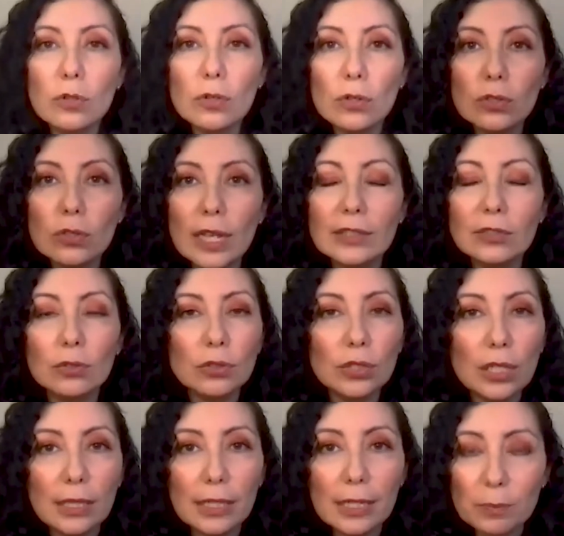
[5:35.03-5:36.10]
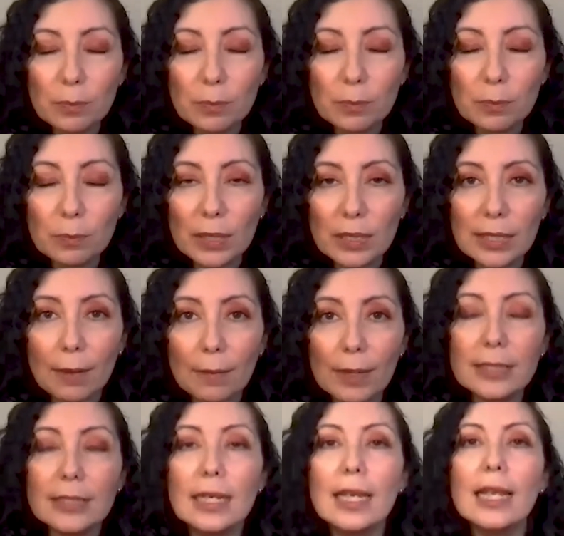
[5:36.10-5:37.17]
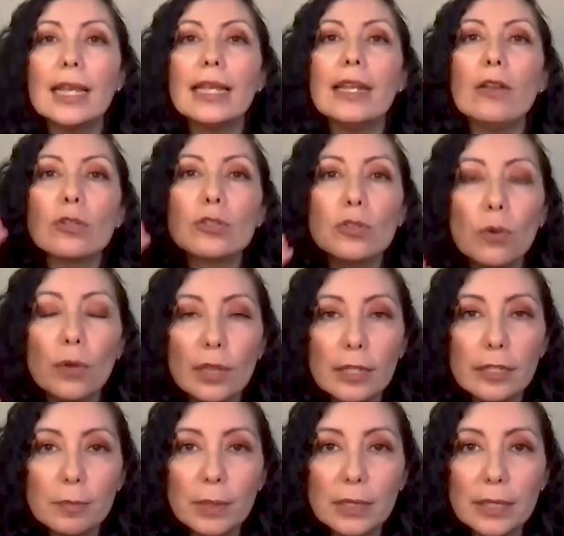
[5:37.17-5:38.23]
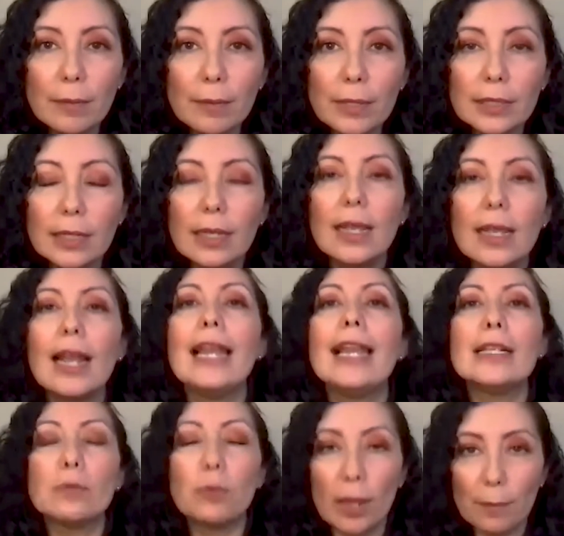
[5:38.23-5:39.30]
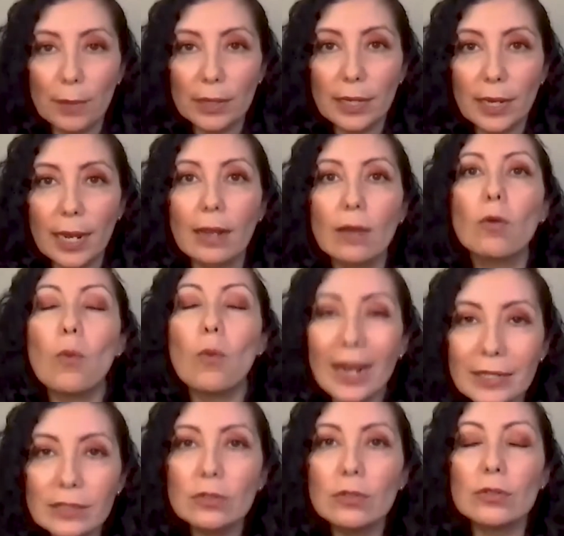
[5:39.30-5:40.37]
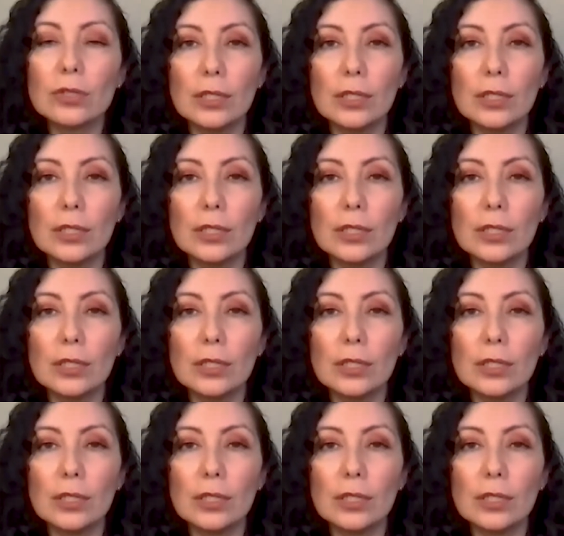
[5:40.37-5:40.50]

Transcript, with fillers: son los gastos indispensables y los no indispensables. Les voy a platicar cuáles son los